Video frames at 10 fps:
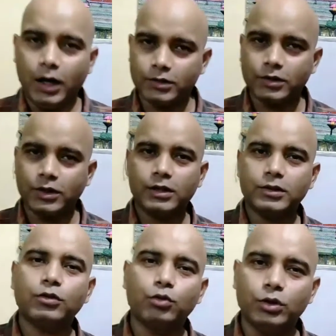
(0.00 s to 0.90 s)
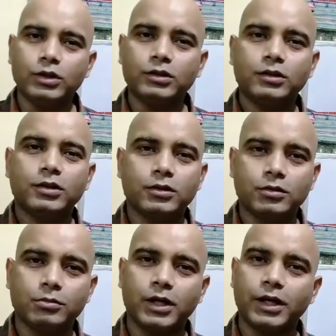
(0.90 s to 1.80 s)
आज का लेसन कोलिनर्जिक
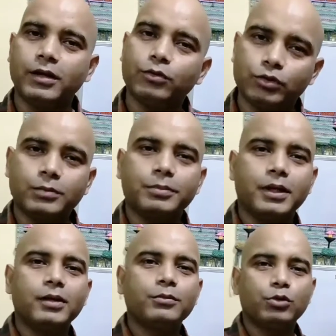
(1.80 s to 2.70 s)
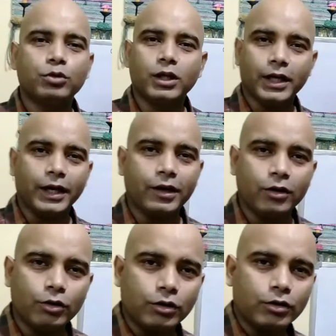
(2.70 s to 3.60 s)
सिस्टम का है उससे पहले हम थोड़ा
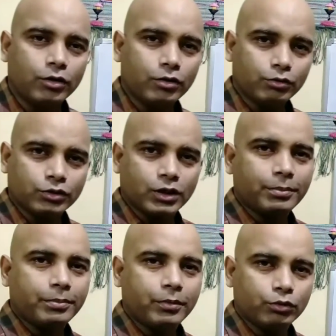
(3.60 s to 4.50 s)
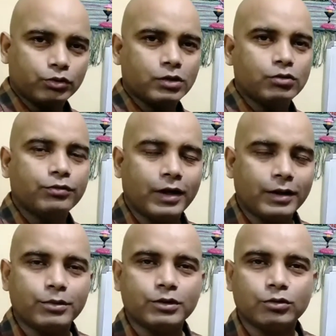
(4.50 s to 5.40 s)
गैंग्लियन और उसके उसके जो
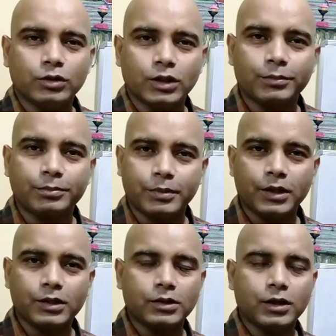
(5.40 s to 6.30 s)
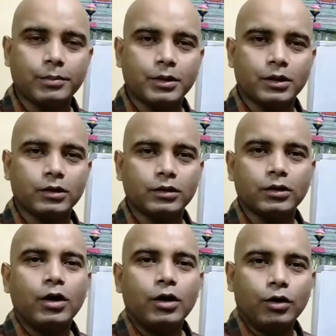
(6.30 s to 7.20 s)
फाइबर्स होते हैं प्री सिनेप्टिक
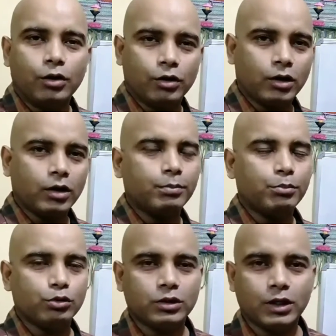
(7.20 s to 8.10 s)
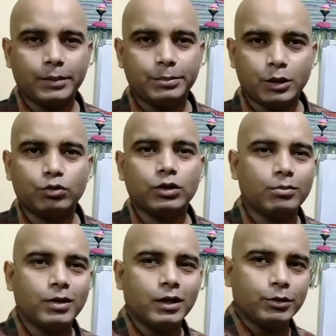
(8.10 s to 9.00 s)
और पोस्ट सिनेप्टिक
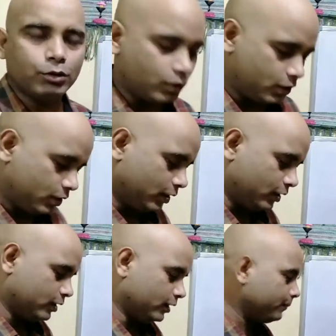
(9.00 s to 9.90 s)
उनके बारे में थोड़ा देख लेते